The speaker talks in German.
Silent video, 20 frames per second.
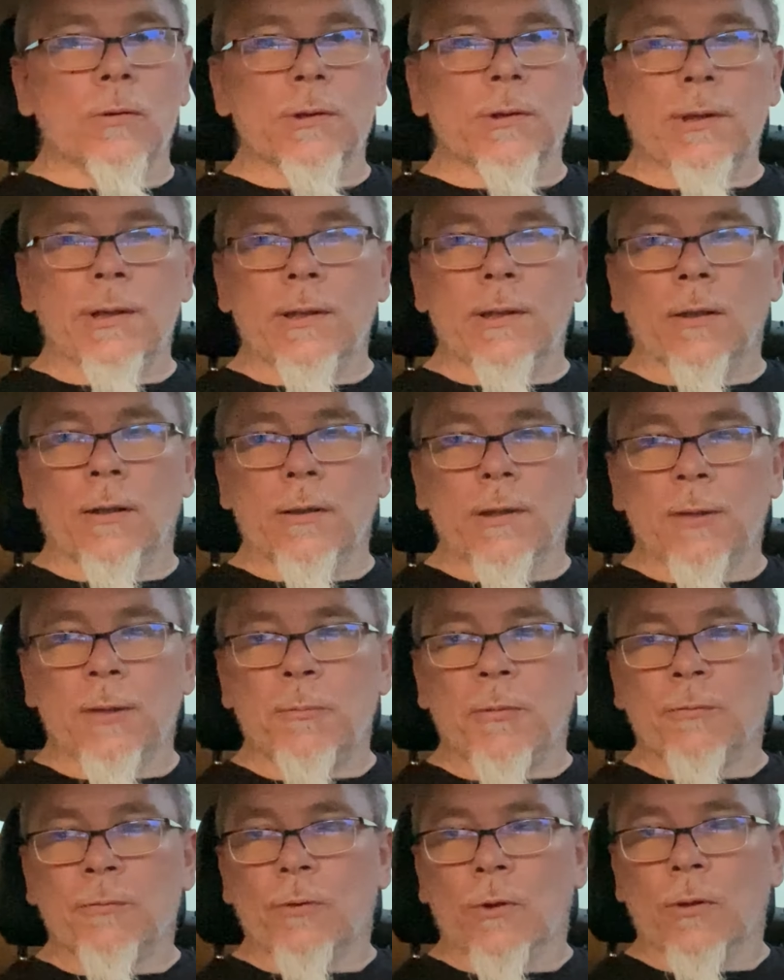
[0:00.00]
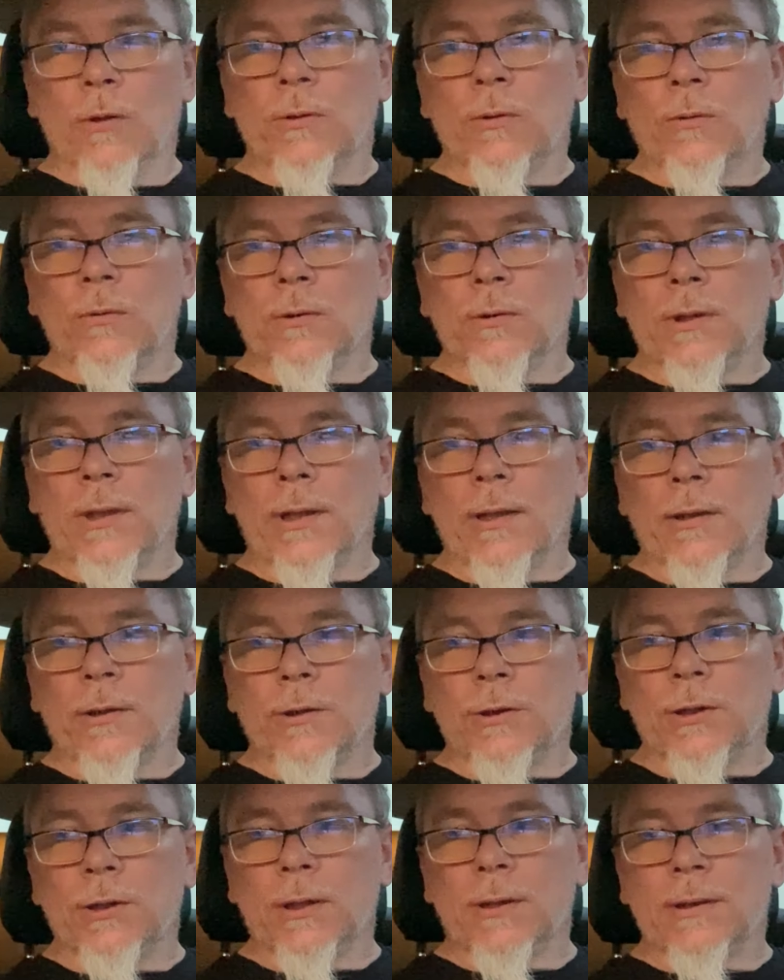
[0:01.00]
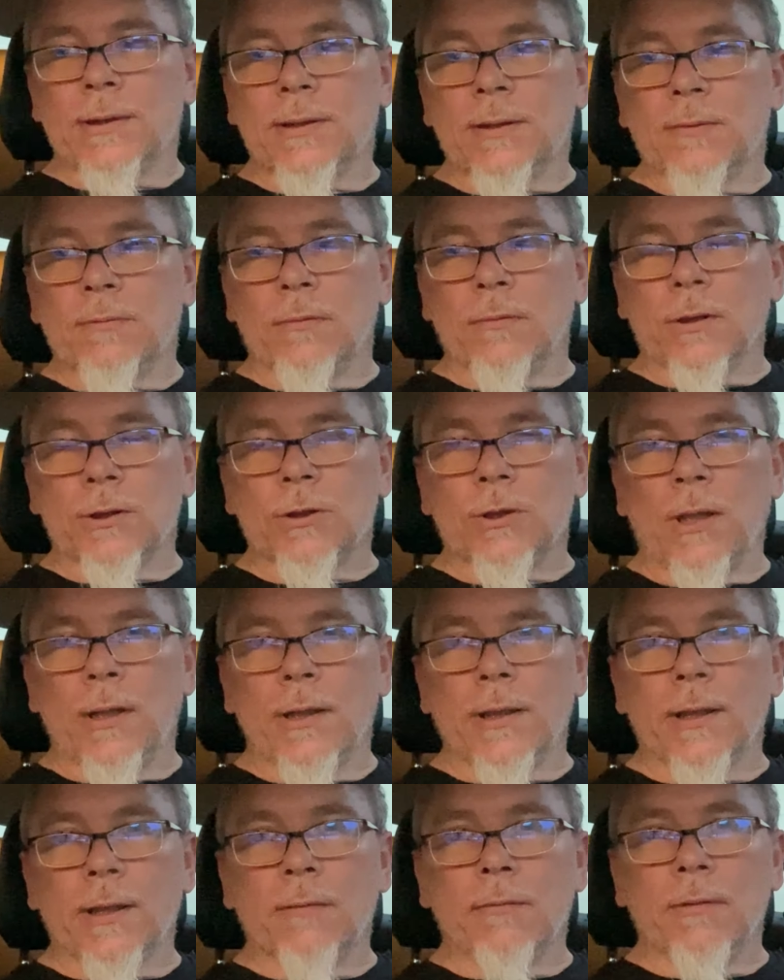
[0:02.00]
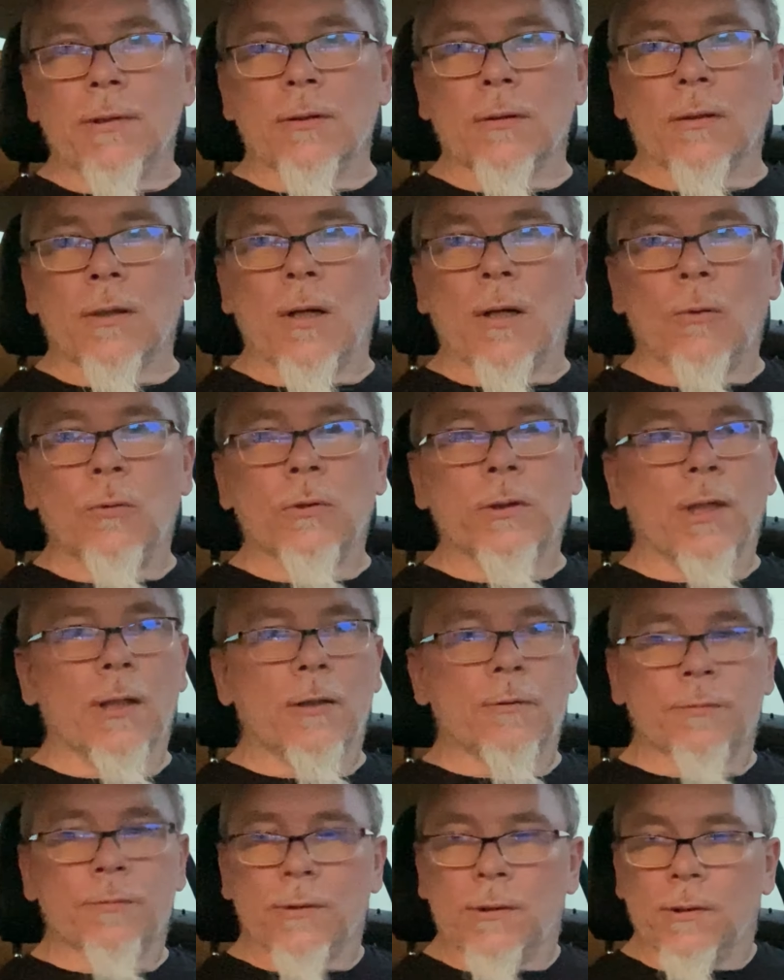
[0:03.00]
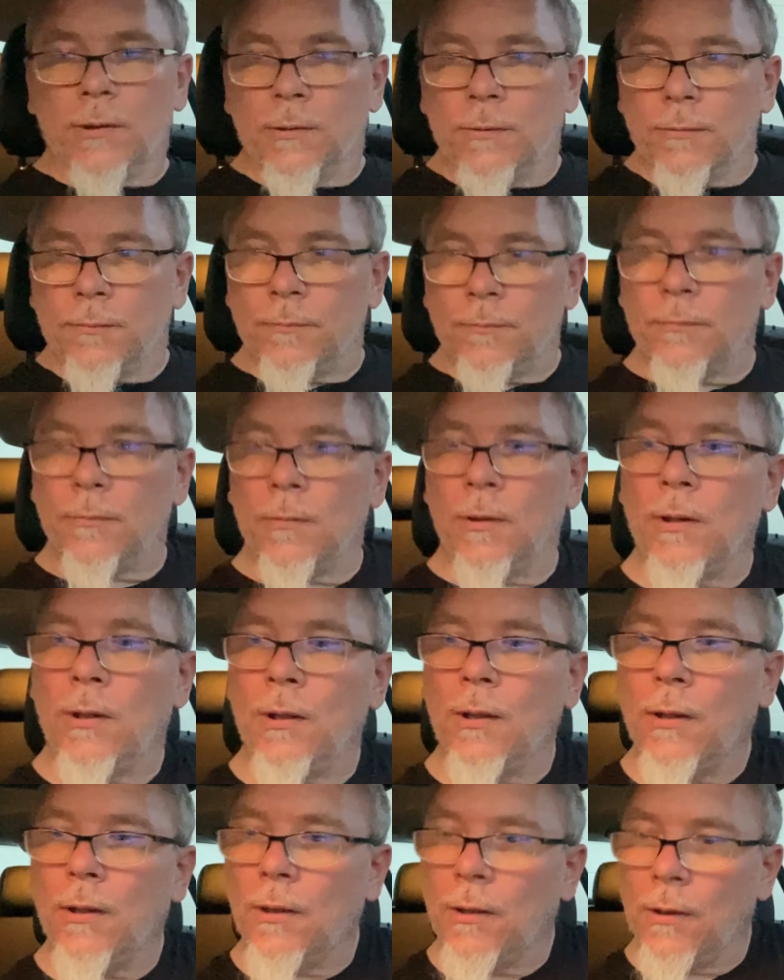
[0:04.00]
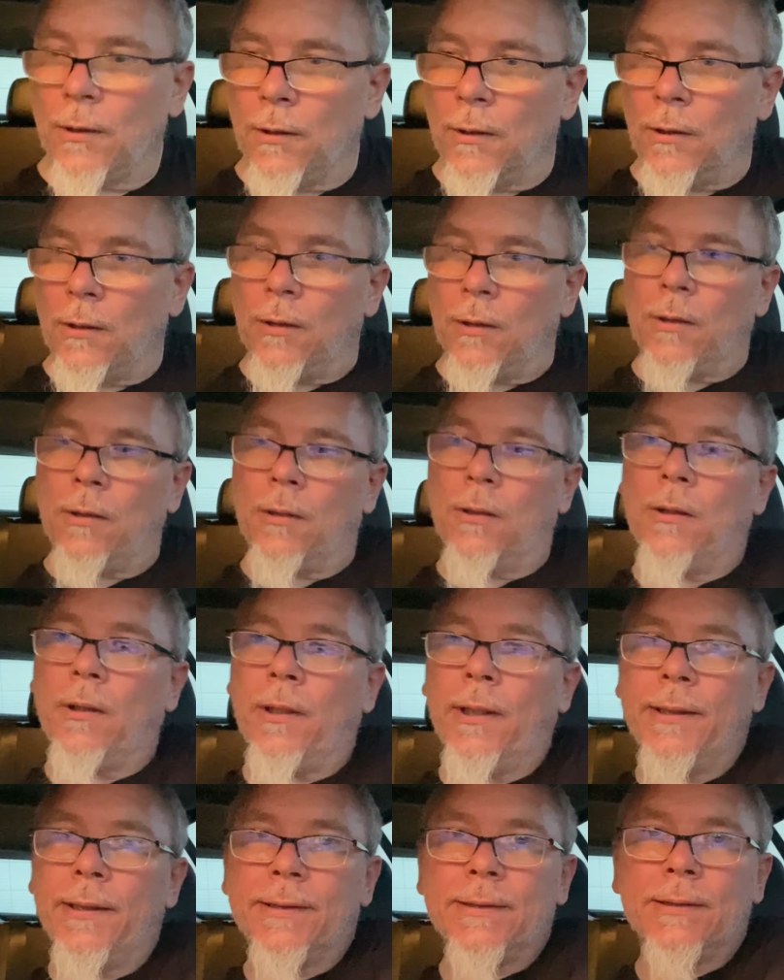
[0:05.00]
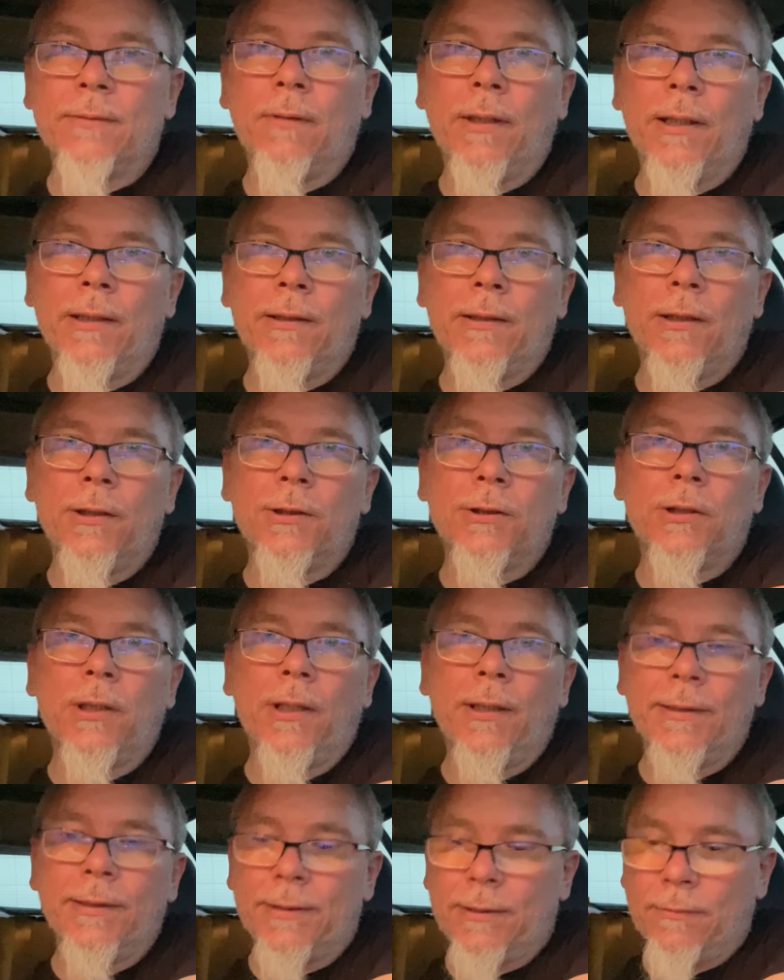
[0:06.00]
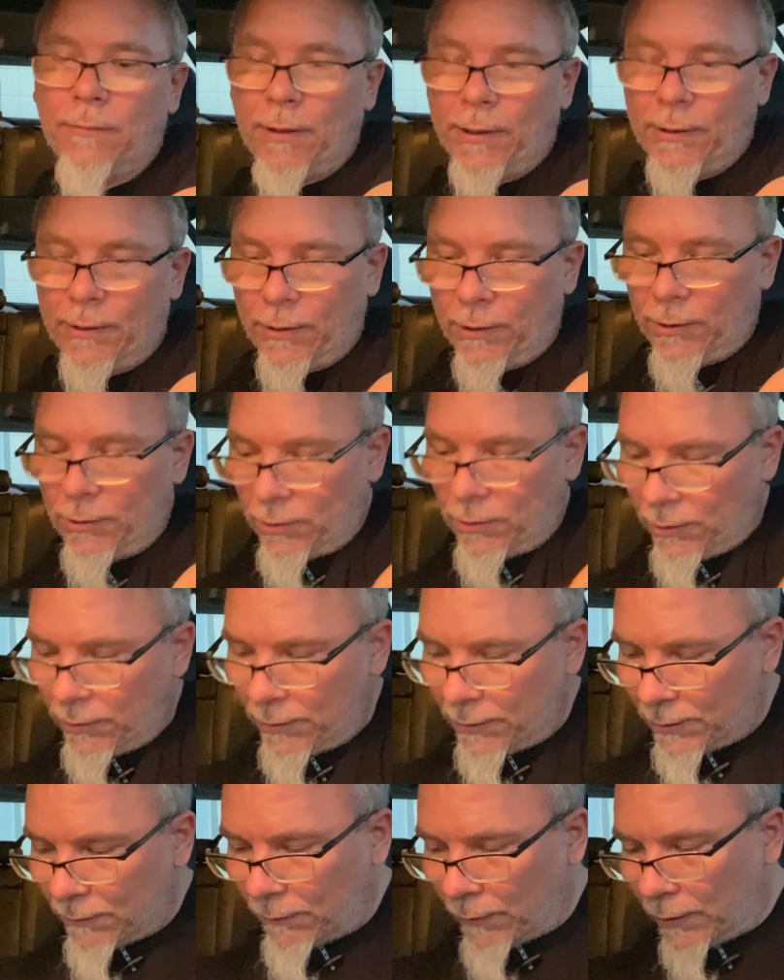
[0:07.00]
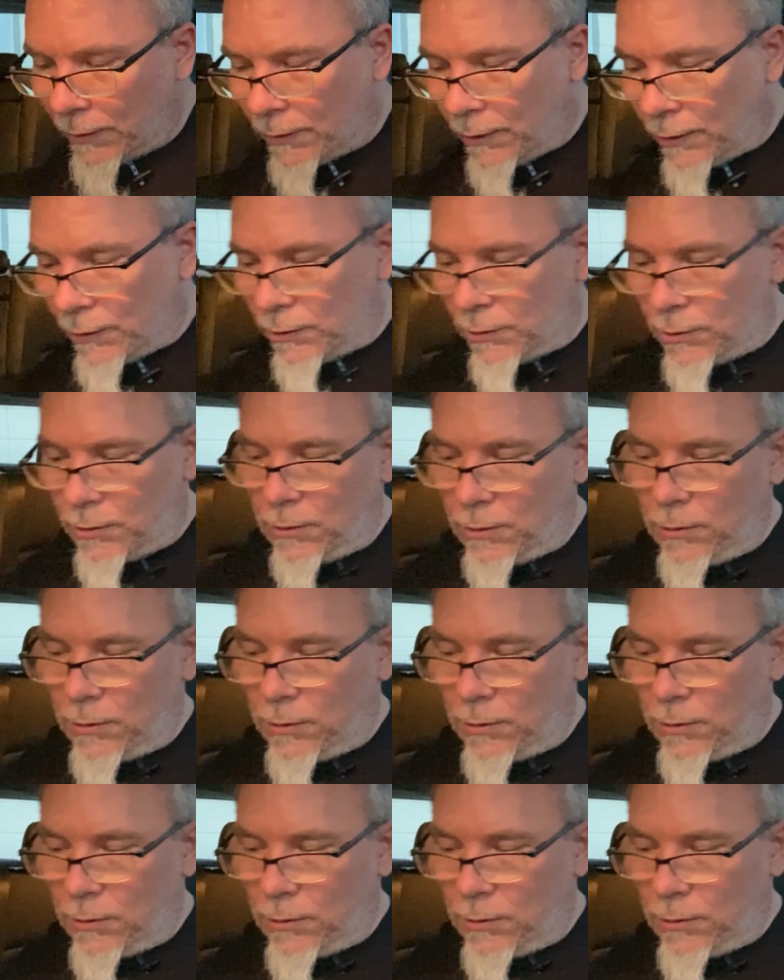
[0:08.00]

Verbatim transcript: Ich habe die Befürchtung, der ist jetzt wahrscheinlich wieder grauenhaft. 1, 2, Test, 1, 2, Test, 1, 2, Test,